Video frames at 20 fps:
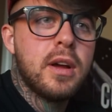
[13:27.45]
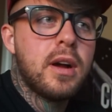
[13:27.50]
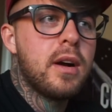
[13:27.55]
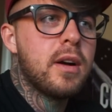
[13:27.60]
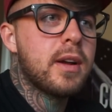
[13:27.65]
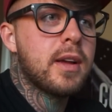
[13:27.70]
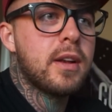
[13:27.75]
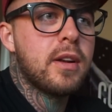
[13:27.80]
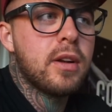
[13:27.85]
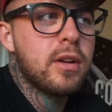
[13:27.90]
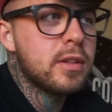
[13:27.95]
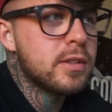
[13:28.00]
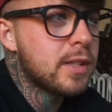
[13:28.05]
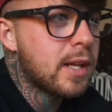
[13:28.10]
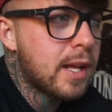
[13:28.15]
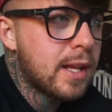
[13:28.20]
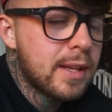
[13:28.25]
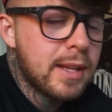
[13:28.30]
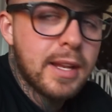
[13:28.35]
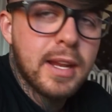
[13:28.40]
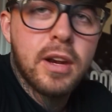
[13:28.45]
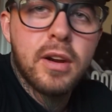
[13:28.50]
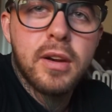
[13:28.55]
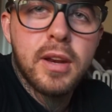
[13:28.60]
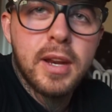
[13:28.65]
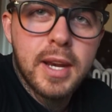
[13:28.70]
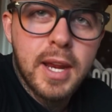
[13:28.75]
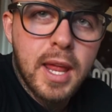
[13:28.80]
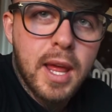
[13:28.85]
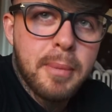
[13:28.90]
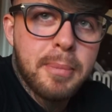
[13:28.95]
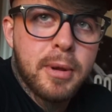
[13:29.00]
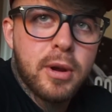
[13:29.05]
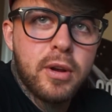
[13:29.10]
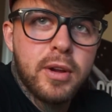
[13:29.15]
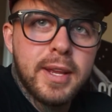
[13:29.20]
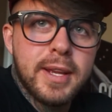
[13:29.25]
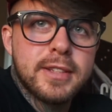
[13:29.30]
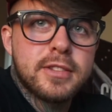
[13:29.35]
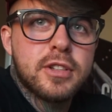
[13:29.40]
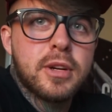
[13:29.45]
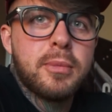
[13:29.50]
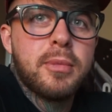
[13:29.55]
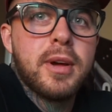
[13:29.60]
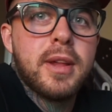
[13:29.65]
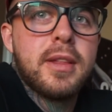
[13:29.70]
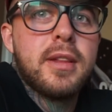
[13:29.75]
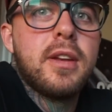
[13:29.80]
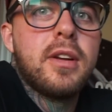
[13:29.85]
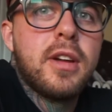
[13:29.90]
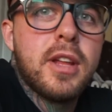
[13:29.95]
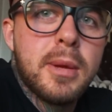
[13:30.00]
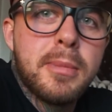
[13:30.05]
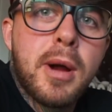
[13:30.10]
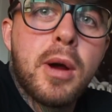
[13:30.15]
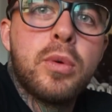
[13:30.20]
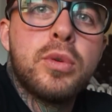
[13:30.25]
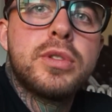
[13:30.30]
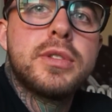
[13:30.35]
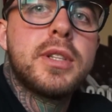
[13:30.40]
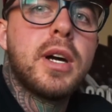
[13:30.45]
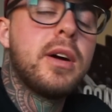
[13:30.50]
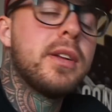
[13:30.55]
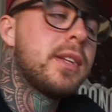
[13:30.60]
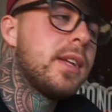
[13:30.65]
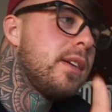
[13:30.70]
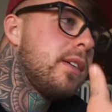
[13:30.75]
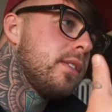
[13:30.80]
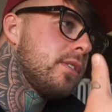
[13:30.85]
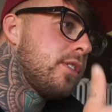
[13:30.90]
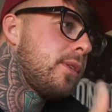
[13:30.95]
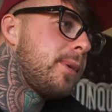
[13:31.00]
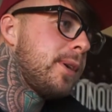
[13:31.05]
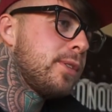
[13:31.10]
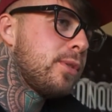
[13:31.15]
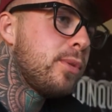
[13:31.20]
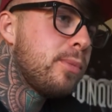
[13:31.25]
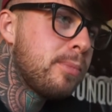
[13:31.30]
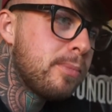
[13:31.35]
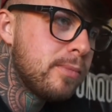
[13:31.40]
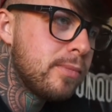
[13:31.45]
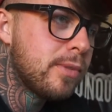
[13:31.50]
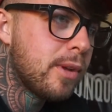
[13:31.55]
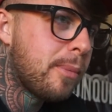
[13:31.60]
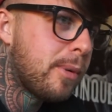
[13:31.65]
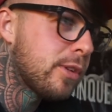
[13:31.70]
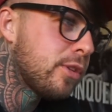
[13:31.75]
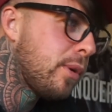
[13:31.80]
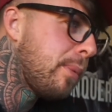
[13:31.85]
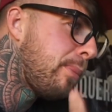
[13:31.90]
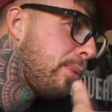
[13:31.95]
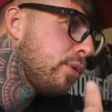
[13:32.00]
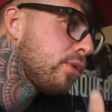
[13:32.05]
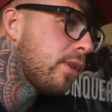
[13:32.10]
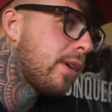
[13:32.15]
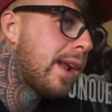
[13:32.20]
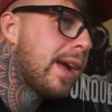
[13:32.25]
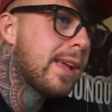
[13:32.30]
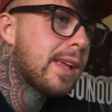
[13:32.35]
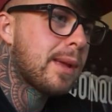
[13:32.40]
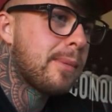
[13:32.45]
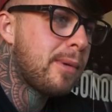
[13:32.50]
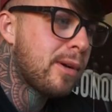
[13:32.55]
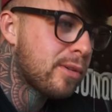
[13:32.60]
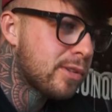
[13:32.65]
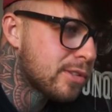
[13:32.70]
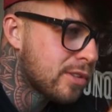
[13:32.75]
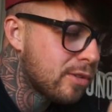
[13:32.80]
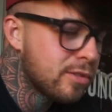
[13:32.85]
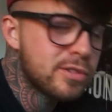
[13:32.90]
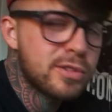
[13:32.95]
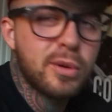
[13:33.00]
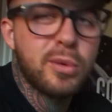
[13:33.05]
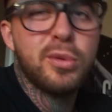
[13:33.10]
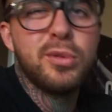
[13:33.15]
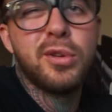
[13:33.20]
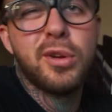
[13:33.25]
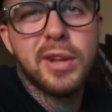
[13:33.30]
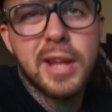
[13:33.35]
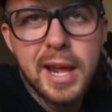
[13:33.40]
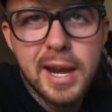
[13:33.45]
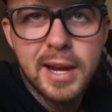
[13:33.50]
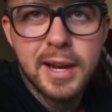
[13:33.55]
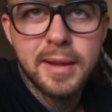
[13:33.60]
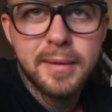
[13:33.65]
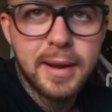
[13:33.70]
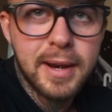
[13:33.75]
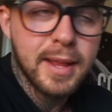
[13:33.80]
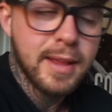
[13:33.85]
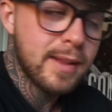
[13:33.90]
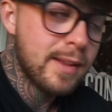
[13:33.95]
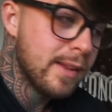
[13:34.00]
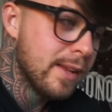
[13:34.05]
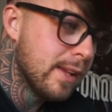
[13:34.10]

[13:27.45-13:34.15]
Aunque no nos da dinero ni nada, pero oye, es como decir, oye, me ha gustado, tío, toma tu, toma tu puto like, que me ha gustado un segundo darle, ¿vale?